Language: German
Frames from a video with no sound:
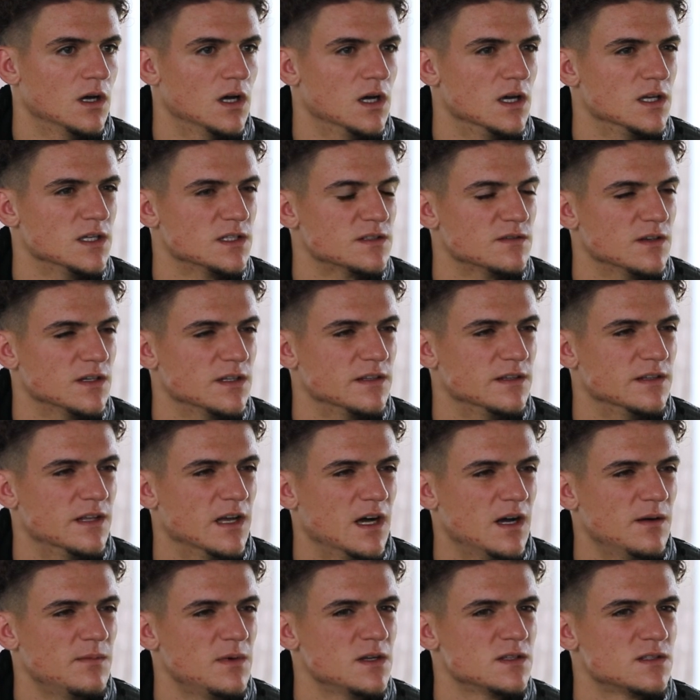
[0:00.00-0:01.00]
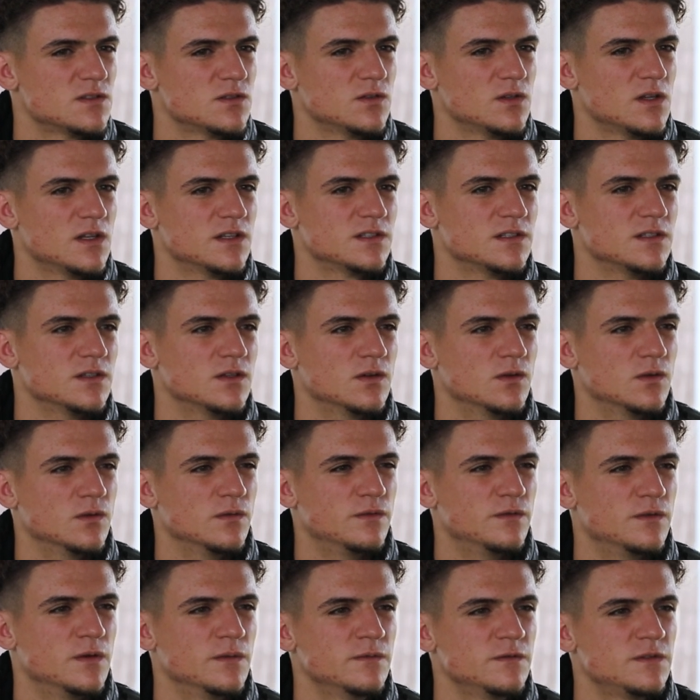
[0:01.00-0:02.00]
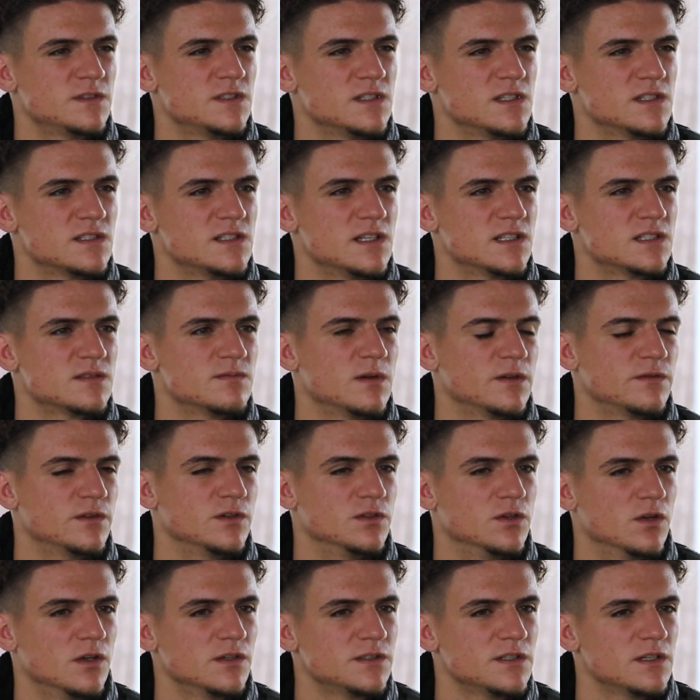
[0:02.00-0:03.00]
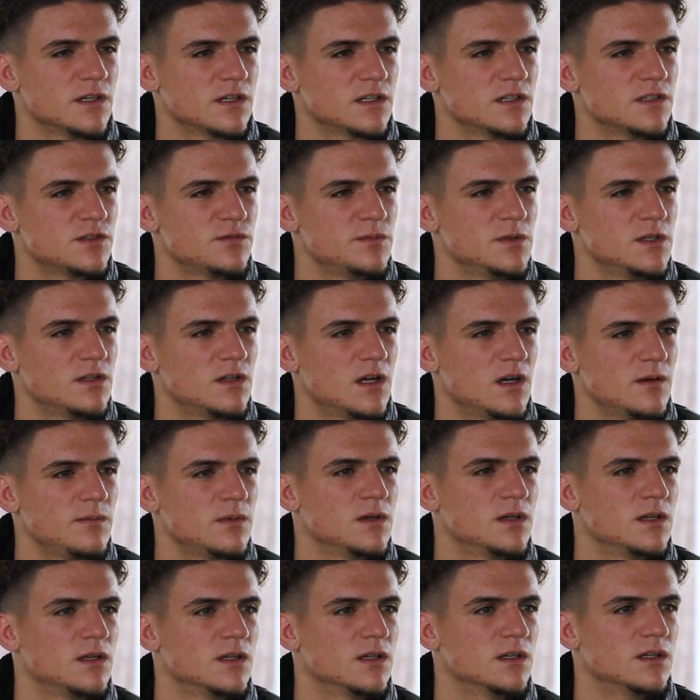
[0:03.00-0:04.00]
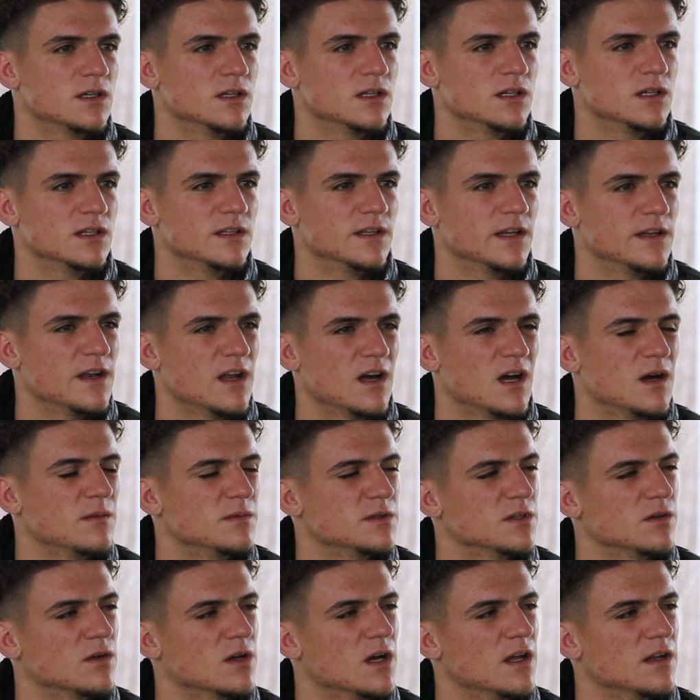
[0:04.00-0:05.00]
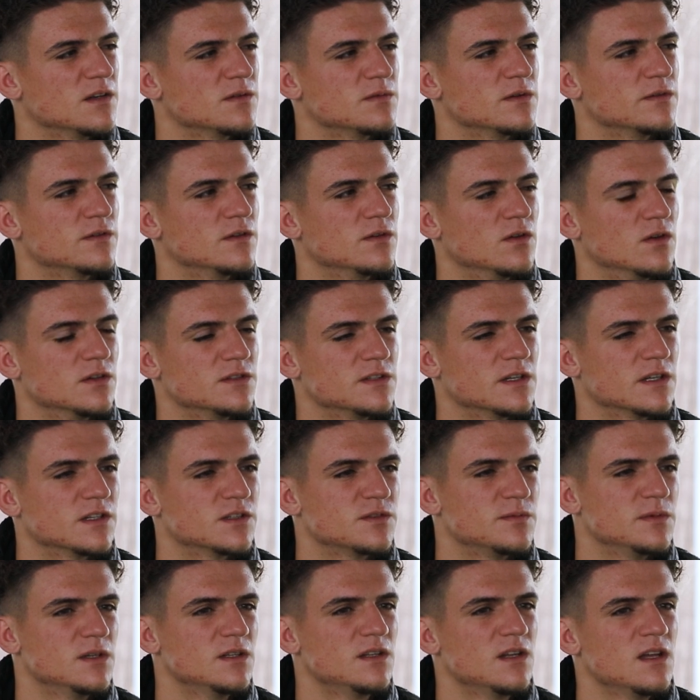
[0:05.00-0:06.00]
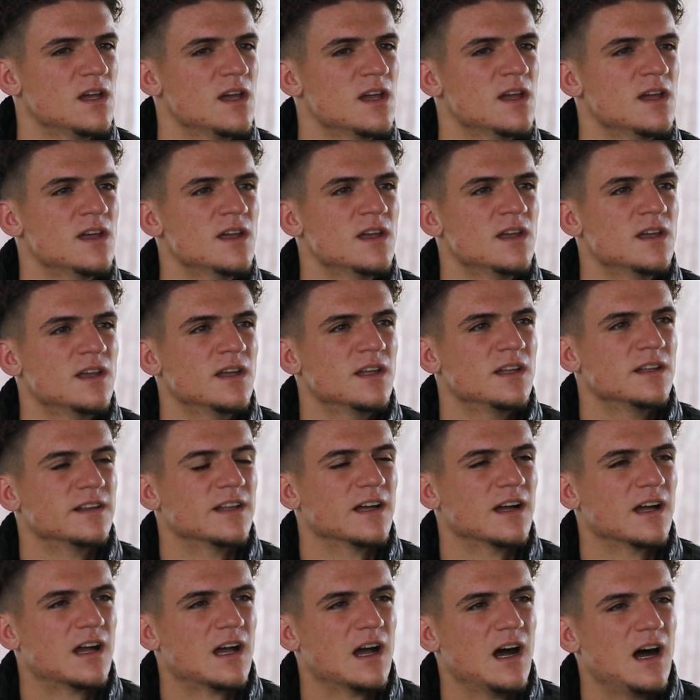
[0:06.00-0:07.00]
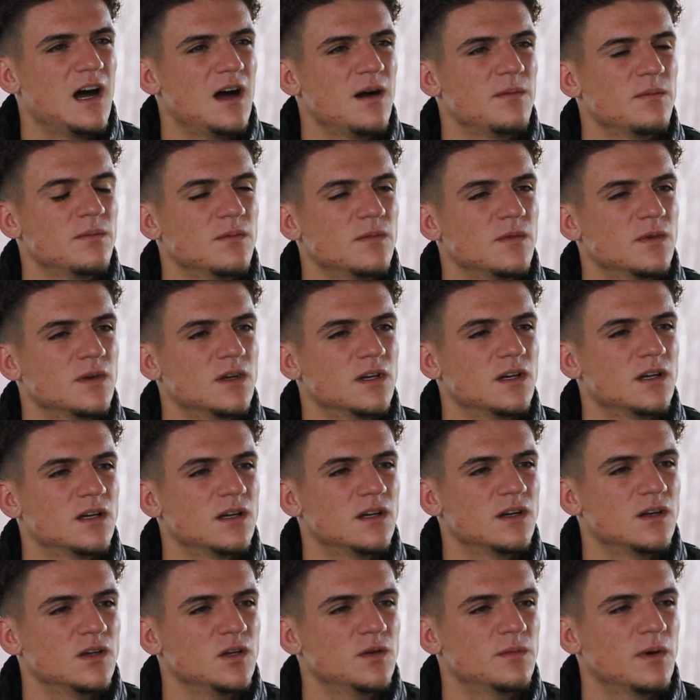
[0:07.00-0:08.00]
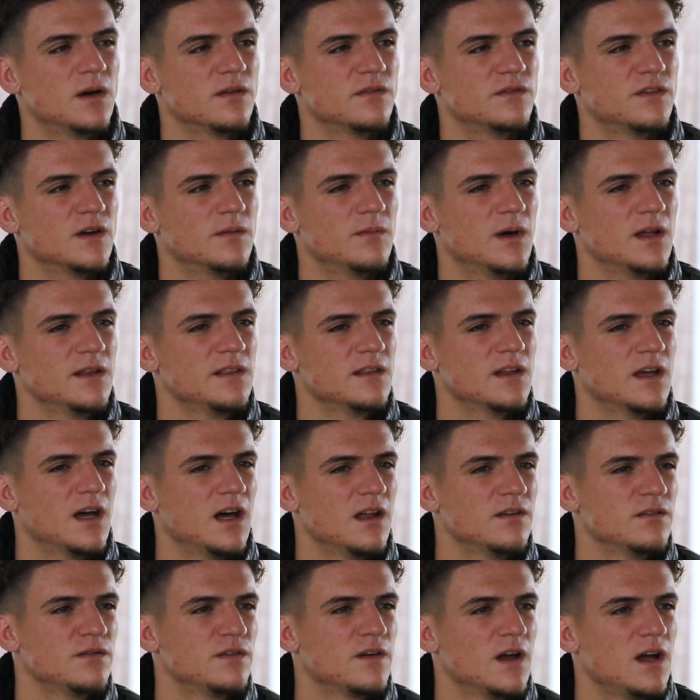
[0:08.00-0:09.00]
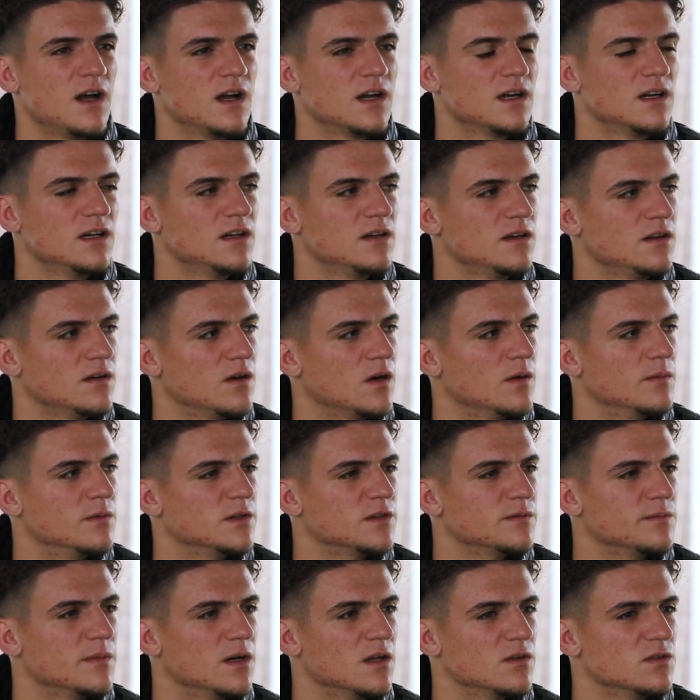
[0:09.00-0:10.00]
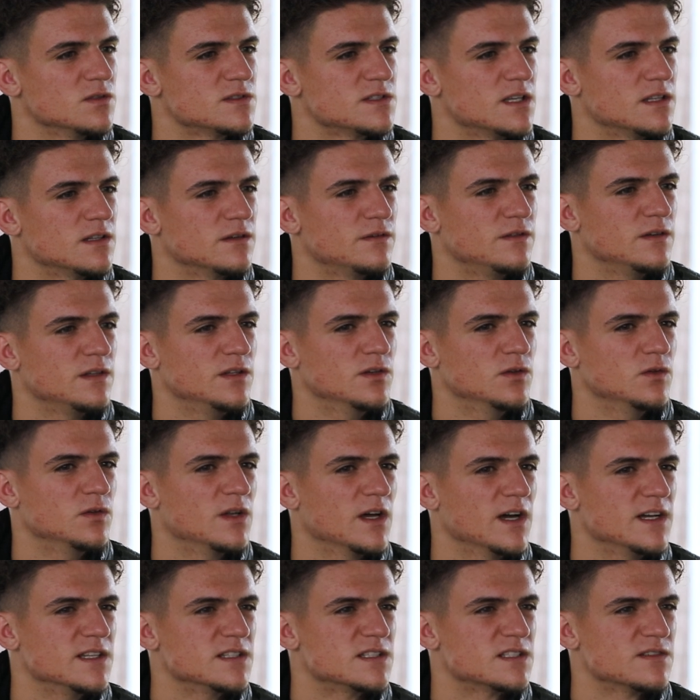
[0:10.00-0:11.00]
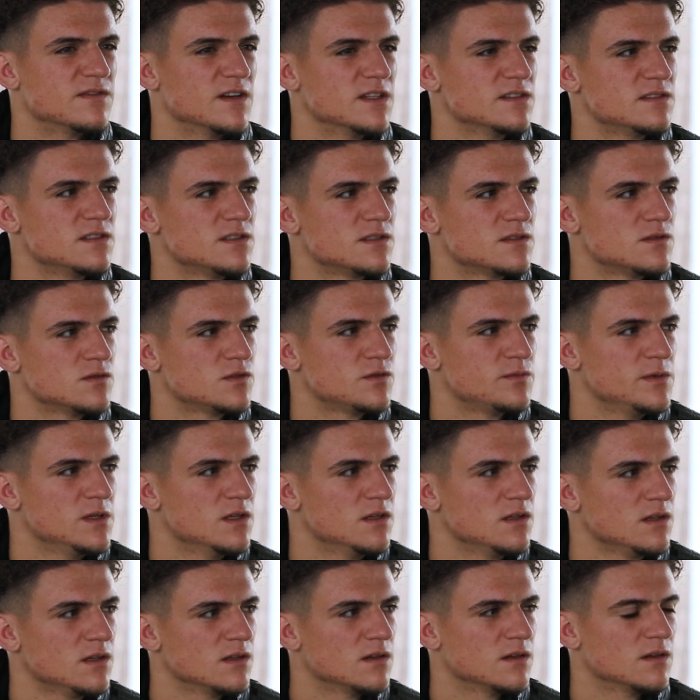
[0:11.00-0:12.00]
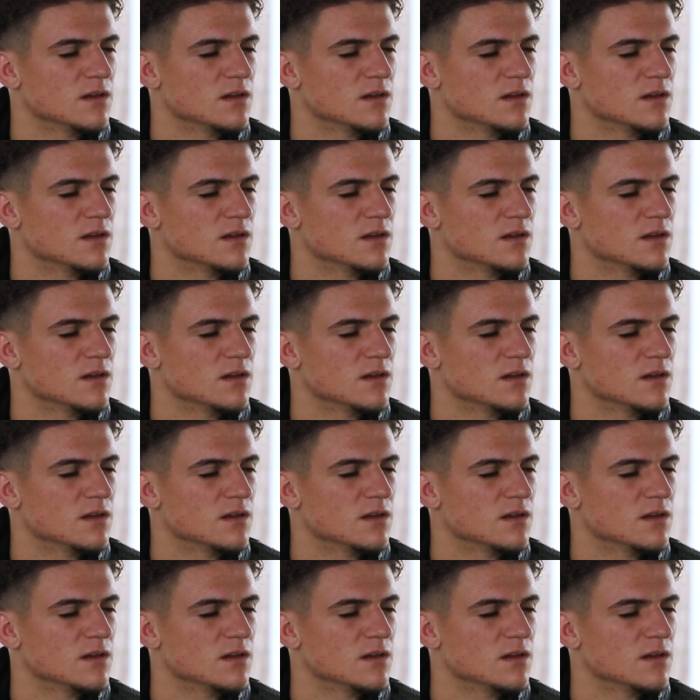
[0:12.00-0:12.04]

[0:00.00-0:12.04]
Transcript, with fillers: Äh, es war damals so, dass ich in der U15 das letzte Mal für Deutschland gespielt habe. Äh, danach habe ich auch gar nicht mehr für Deutschland gespielt. Dann kam äh, über einen Verband eine Anfrage, ob ich mal Lust hätte, für die U23 zu spielen.